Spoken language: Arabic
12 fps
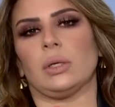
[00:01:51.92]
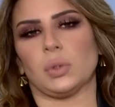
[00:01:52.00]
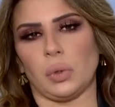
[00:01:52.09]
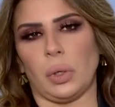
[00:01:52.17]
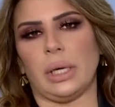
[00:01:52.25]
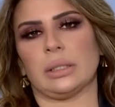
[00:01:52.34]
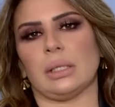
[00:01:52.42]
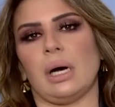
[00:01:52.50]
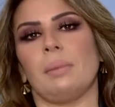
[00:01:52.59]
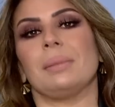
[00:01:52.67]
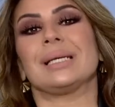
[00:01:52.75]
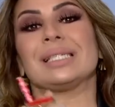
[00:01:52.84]

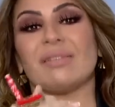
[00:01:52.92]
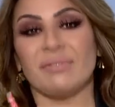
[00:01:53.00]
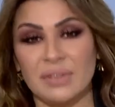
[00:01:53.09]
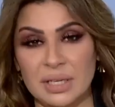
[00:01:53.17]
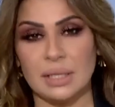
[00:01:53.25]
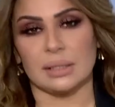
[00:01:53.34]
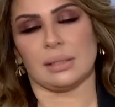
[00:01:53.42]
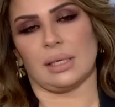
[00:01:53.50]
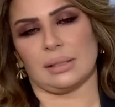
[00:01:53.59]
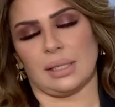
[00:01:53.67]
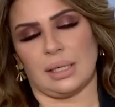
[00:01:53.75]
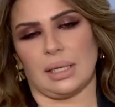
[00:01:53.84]
حطام سفينة
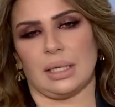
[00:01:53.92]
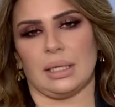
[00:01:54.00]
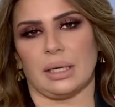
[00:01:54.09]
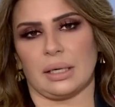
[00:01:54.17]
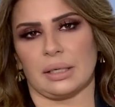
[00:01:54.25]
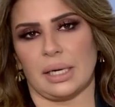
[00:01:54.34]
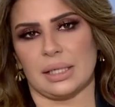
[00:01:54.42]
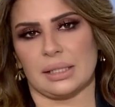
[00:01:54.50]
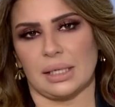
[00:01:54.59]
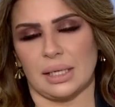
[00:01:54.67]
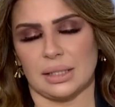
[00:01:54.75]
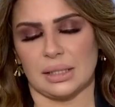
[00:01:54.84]
تايتانيك اللي غرقت
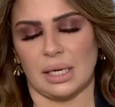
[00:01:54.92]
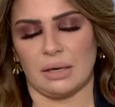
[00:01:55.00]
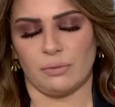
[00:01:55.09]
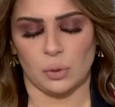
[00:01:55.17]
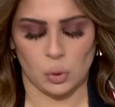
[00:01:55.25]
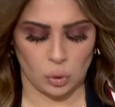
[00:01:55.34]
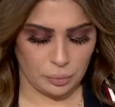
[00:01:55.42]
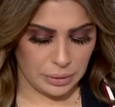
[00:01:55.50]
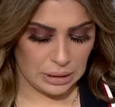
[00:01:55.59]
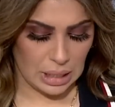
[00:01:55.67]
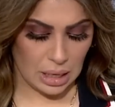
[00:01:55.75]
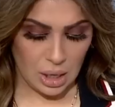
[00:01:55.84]
سنة
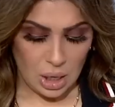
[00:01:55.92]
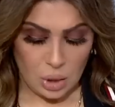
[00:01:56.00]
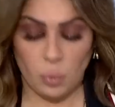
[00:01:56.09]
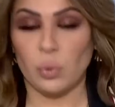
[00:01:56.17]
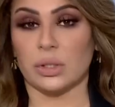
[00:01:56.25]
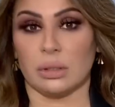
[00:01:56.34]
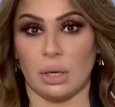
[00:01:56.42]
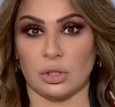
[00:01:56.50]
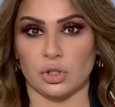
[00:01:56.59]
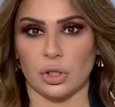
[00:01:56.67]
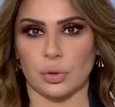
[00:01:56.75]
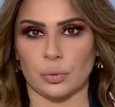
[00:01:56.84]

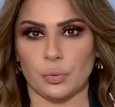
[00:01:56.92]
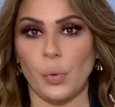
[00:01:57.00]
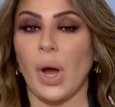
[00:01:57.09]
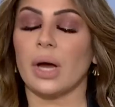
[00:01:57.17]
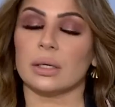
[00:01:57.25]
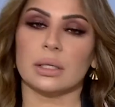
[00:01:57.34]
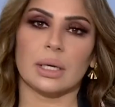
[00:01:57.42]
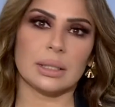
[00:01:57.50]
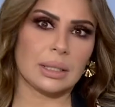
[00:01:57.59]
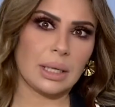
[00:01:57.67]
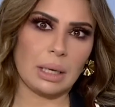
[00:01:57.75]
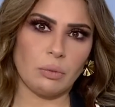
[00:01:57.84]
1912
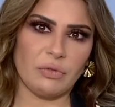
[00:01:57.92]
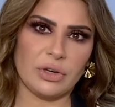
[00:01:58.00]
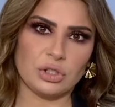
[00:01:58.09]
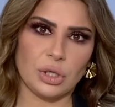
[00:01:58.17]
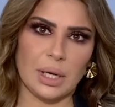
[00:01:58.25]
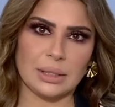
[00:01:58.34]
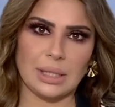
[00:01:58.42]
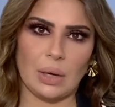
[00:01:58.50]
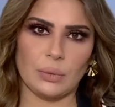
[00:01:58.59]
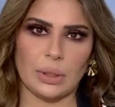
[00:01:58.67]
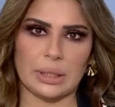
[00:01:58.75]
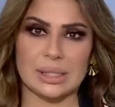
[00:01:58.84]
وحقيقة المفاجآت
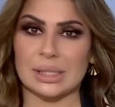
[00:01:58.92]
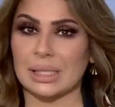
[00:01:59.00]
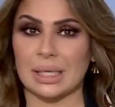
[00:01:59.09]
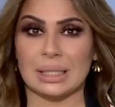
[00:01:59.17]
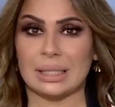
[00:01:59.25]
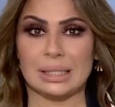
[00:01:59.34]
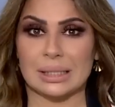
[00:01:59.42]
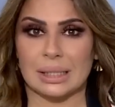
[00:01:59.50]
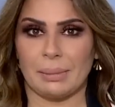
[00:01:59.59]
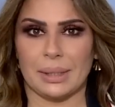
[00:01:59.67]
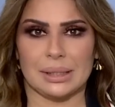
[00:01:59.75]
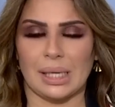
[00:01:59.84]
حول القصة
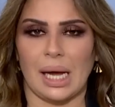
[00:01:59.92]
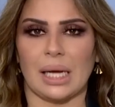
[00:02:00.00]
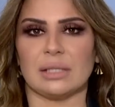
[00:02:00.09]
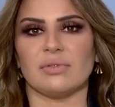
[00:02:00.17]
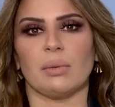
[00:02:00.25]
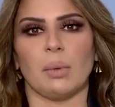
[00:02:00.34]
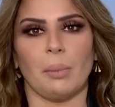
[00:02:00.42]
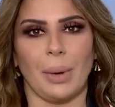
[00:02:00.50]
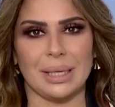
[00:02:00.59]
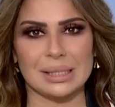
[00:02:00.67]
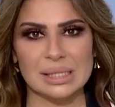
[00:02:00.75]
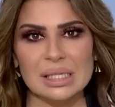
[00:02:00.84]
لسه ما انتهت فمن
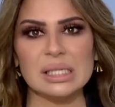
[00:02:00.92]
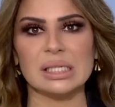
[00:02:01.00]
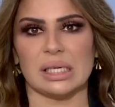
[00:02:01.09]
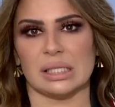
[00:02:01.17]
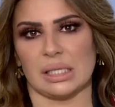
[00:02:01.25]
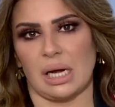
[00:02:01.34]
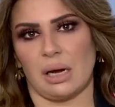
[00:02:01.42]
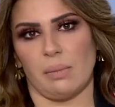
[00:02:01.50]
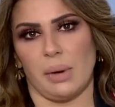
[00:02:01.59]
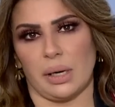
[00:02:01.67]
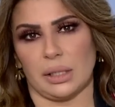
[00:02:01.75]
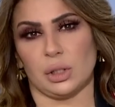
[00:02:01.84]
بعد سلسلة
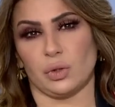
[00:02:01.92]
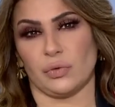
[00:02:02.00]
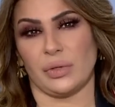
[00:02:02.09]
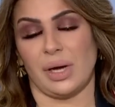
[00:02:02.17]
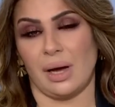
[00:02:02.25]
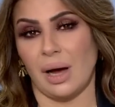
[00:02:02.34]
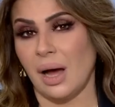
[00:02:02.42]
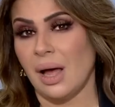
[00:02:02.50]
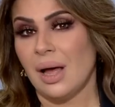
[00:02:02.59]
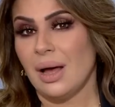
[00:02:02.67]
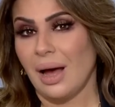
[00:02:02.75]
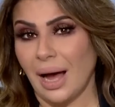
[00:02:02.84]
الأخبار اللي شفناها
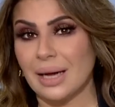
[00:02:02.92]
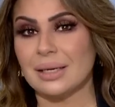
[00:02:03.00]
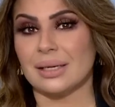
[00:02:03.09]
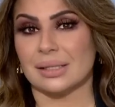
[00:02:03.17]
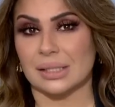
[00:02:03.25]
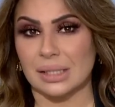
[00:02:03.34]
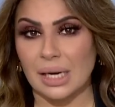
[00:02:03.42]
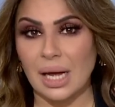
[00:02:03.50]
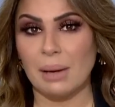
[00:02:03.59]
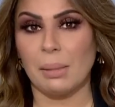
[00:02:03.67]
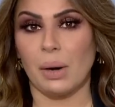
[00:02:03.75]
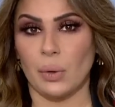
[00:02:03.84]
عن
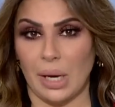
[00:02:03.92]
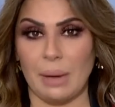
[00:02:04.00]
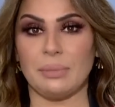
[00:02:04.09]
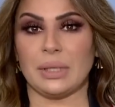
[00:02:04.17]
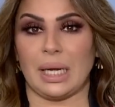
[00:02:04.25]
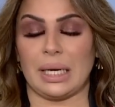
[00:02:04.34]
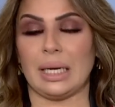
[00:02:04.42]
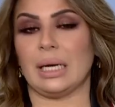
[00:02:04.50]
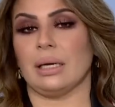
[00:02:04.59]
السلامة والأمن على